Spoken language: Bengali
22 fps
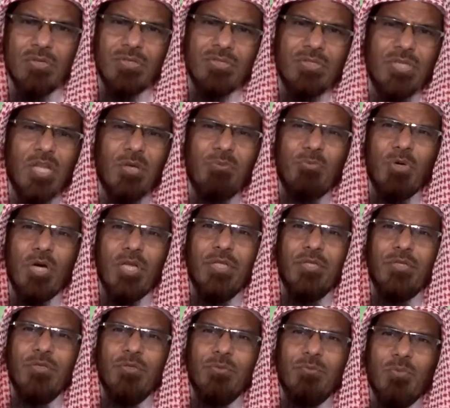আসসালামু
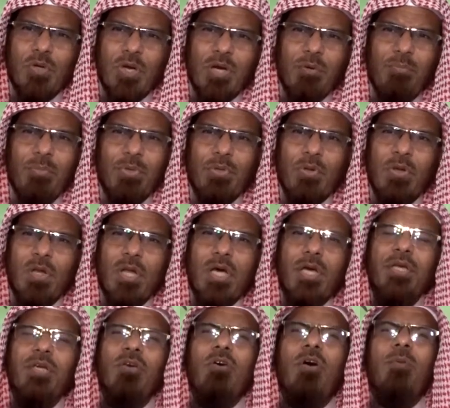আলাইকুম
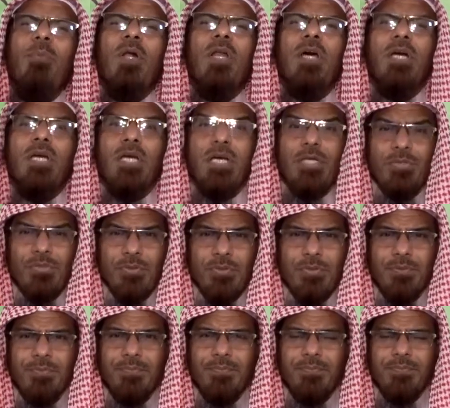রহমতুল্লাহি ওবরাকাতুহ